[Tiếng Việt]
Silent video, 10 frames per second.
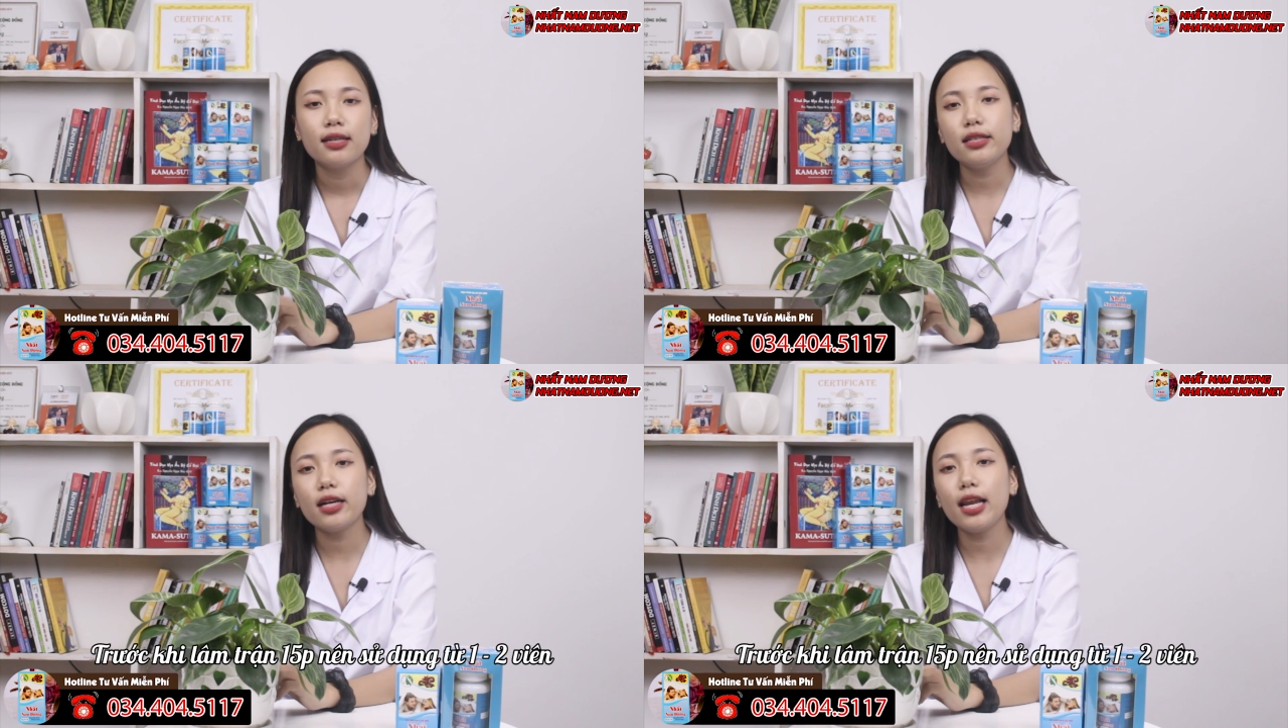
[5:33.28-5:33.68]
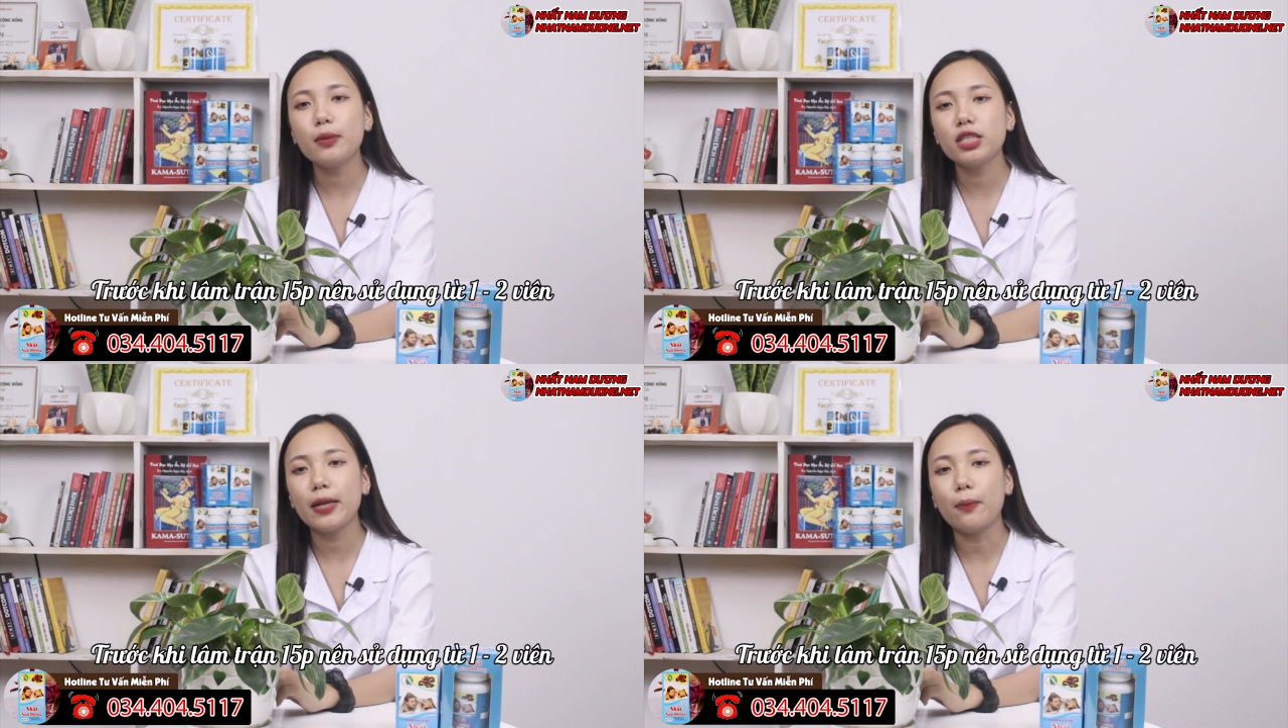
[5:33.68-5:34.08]
Trước khi
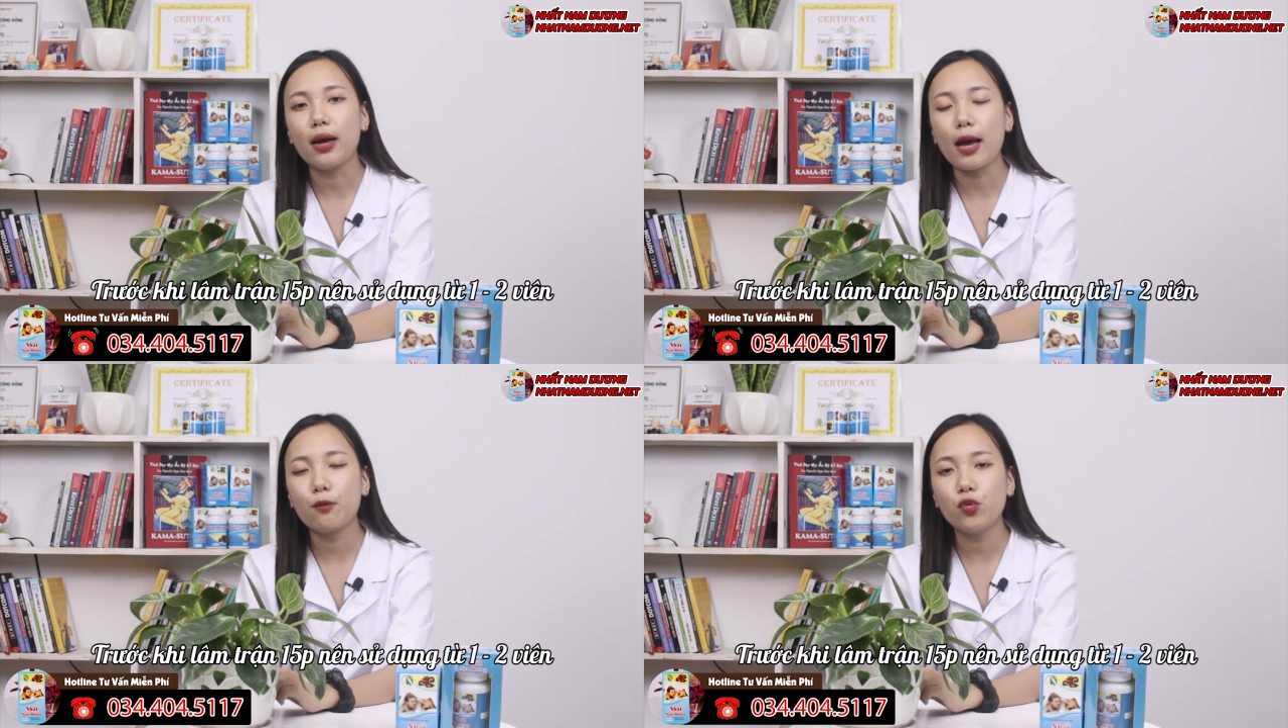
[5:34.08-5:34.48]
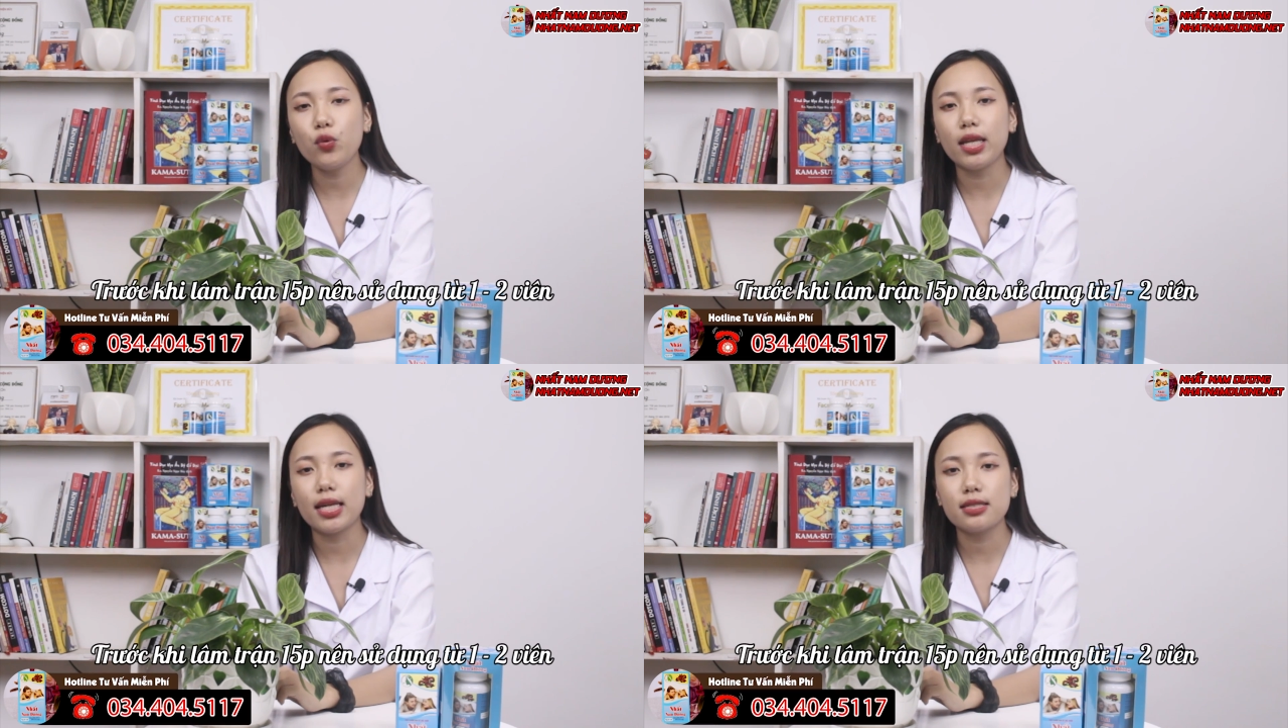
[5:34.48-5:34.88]
lông trận 15
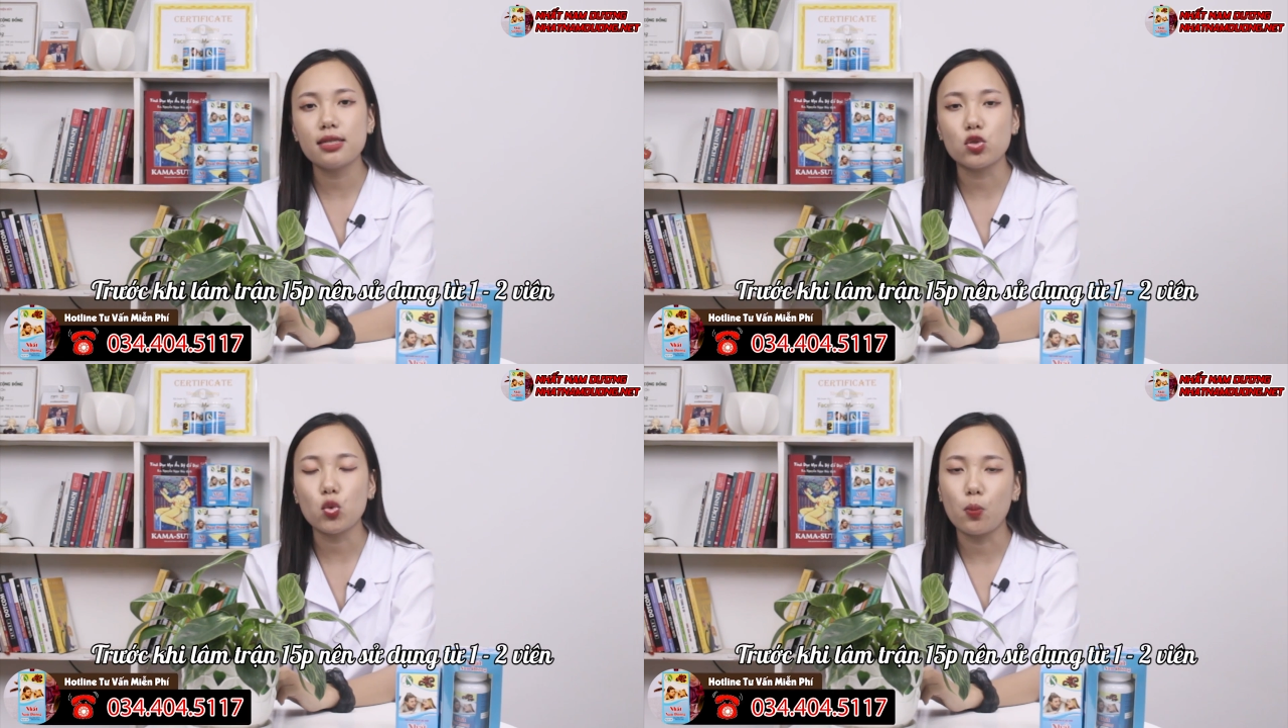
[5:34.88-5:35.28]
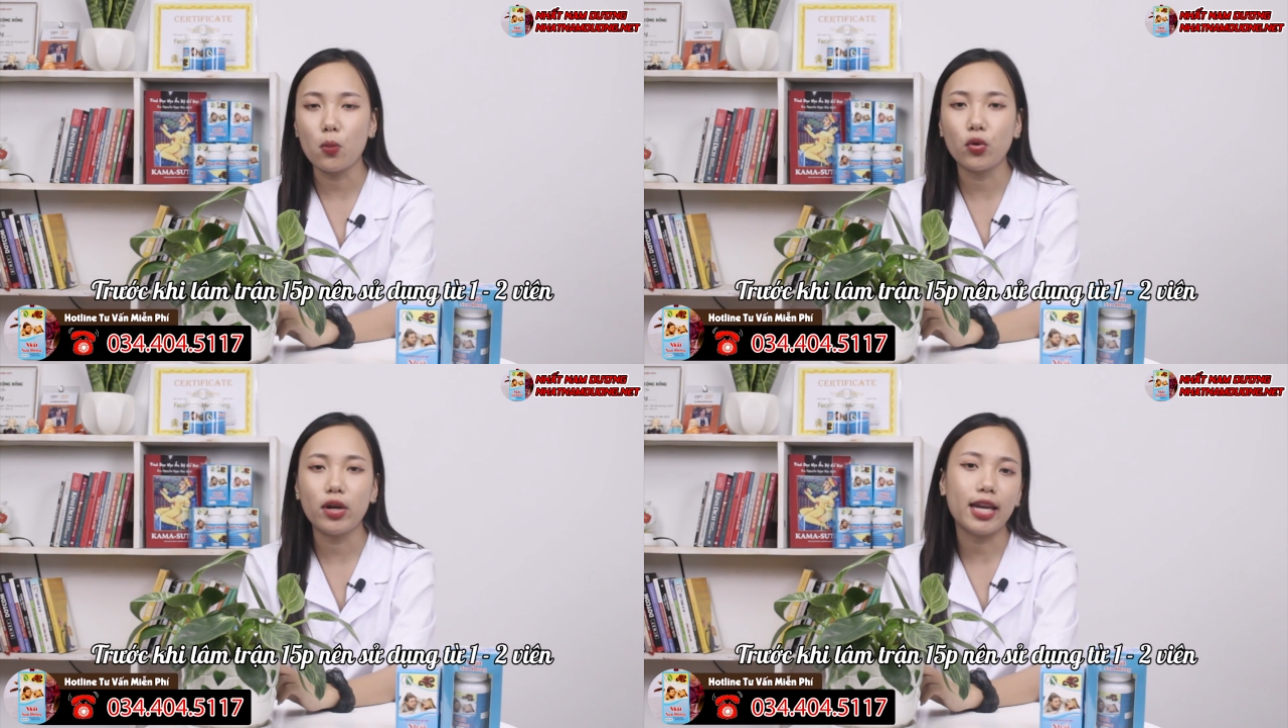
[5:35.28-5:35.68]
phút thì nên sử dụng
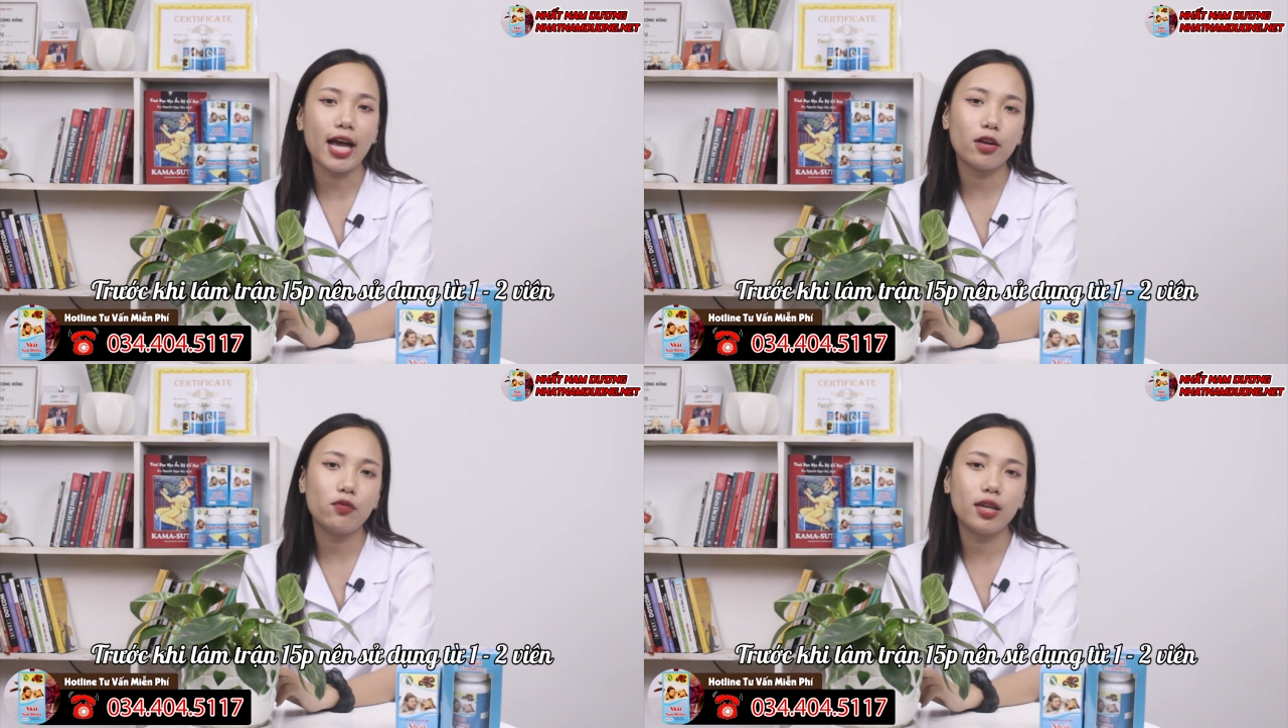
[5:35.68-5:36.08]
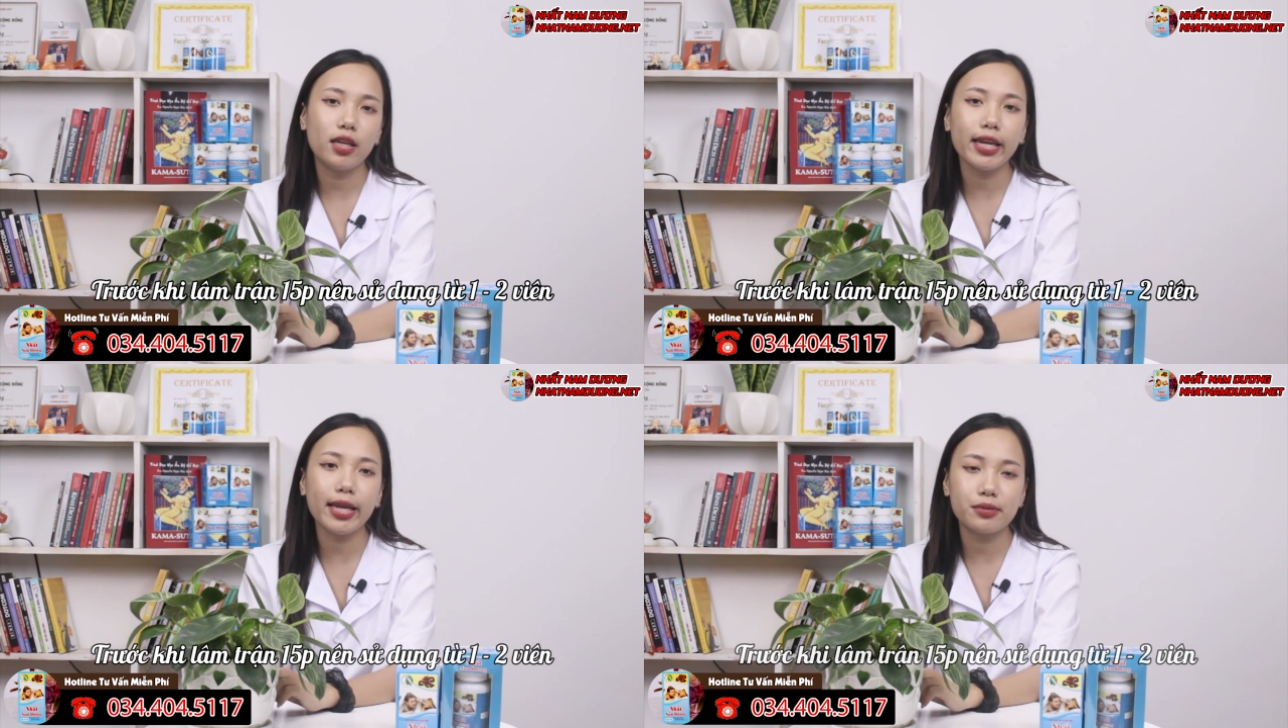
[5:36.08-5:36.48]
1 đến 2
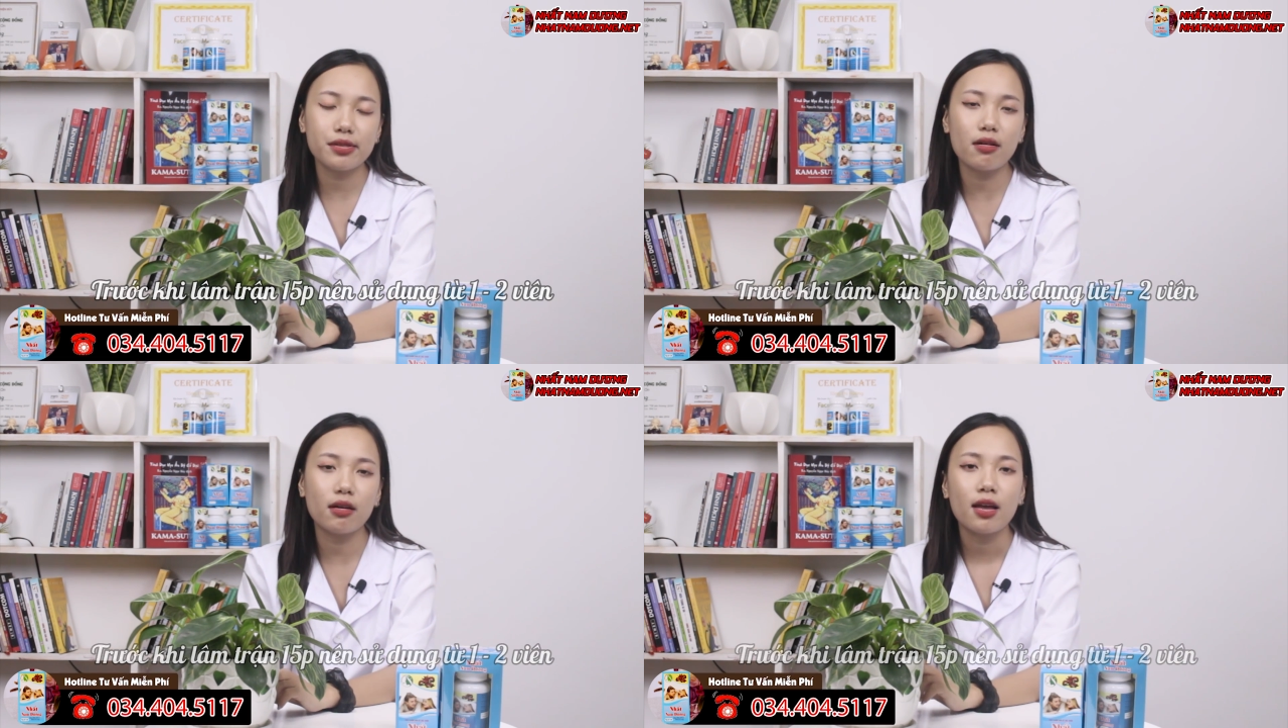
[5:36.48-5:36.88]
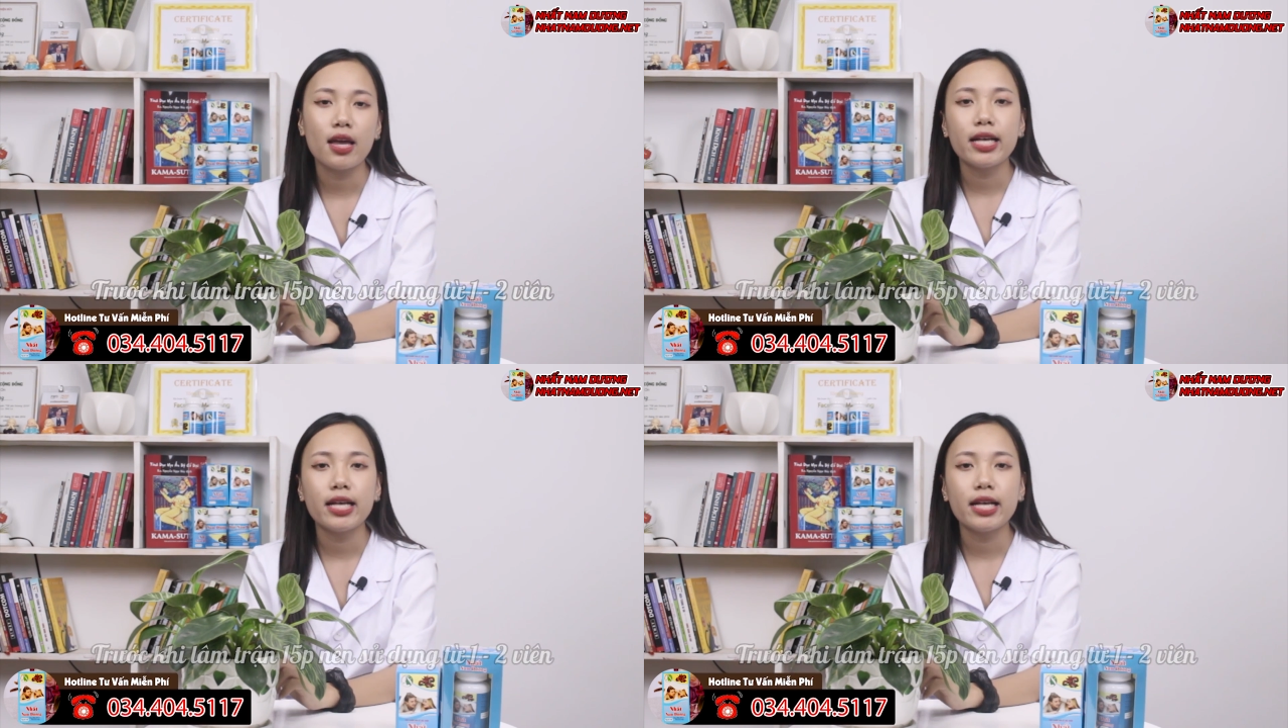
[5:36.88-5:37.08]
viên nhân nam dương.